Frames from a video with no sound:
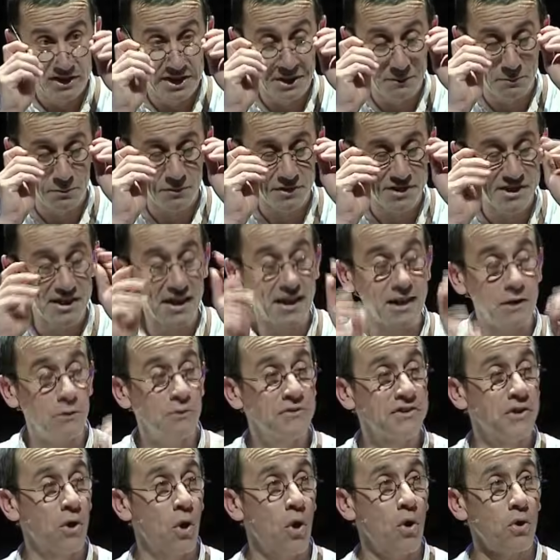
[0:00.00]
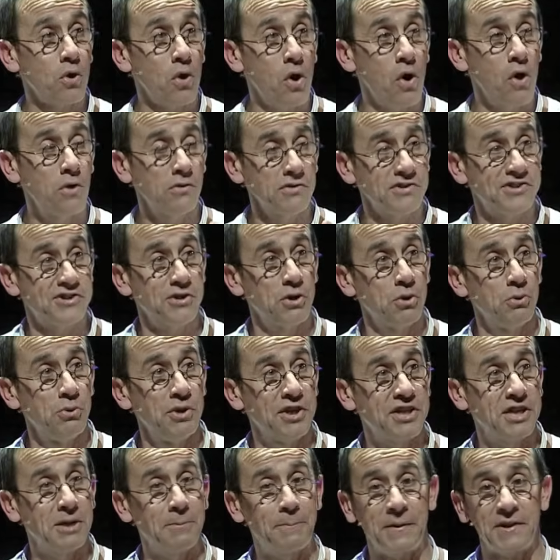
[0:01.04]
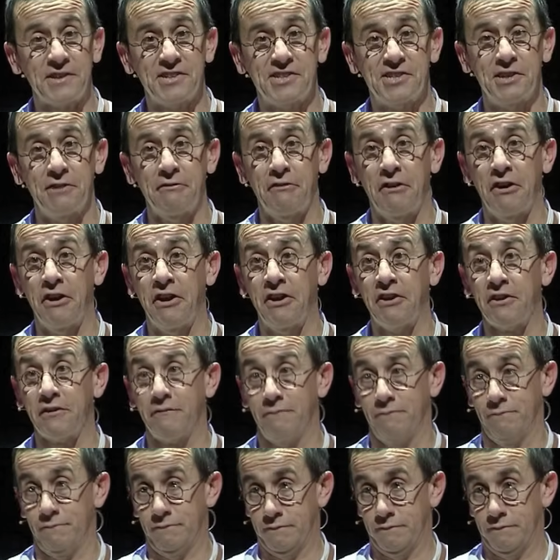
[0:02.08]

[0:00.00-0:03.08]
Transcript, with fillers: C'est pour ça qu'on est heureux, celui qui persévère.